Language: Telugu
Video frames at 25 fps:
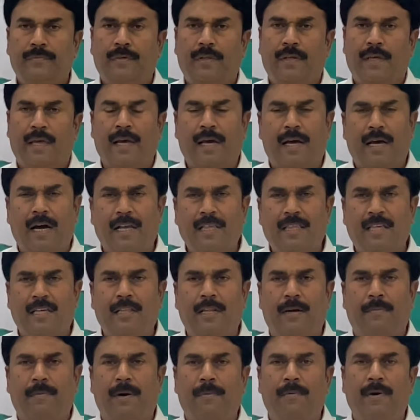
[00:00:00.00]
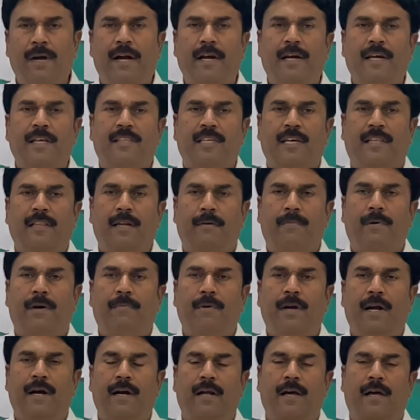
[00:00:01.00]
ఇంకా చంద్రబాబు నాయుడిని చంద్రబాబు
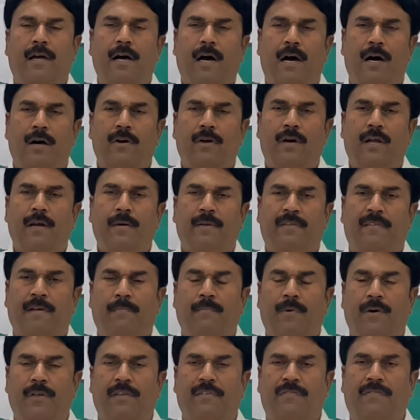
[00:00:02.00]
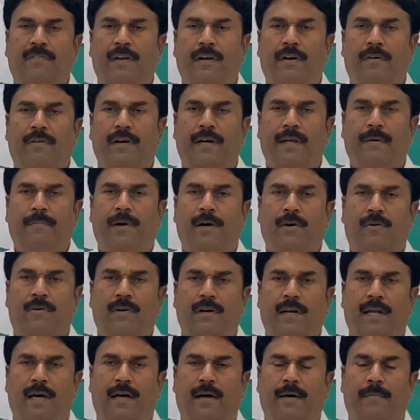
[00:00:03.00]
నాయుడు గారు అని సంబోధిస్తున్నామంటే
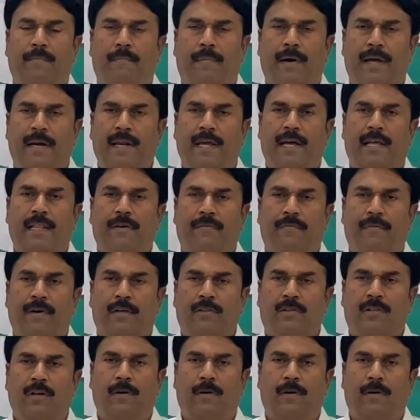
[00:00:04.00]
మాకున్న మర్యాద వ్యక్తులు